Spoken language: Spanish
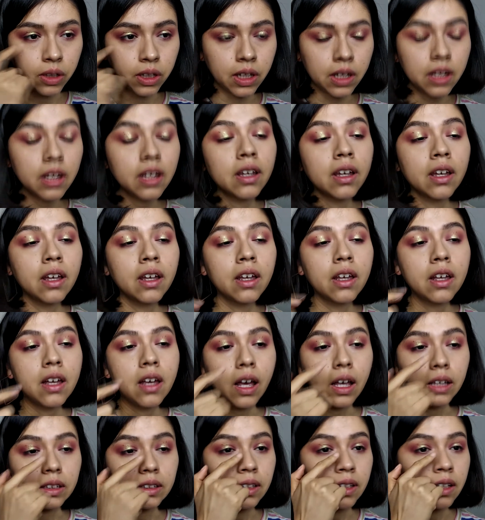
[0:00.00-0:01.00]
aquí,
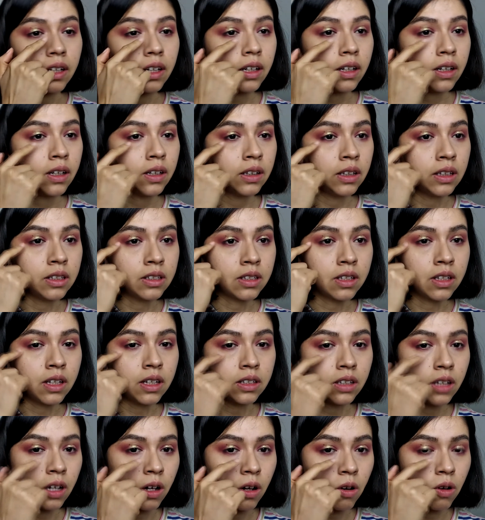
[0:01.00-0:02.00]
así que decidí
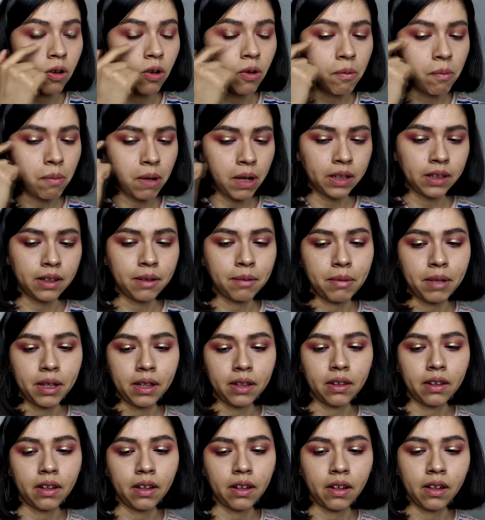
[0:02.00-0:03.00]
hacerlo
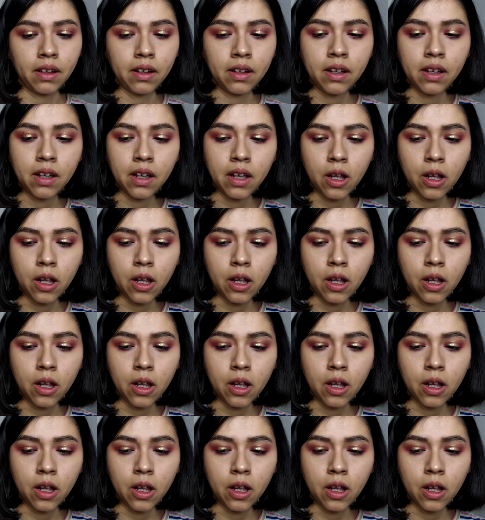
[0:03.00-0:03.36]
completamente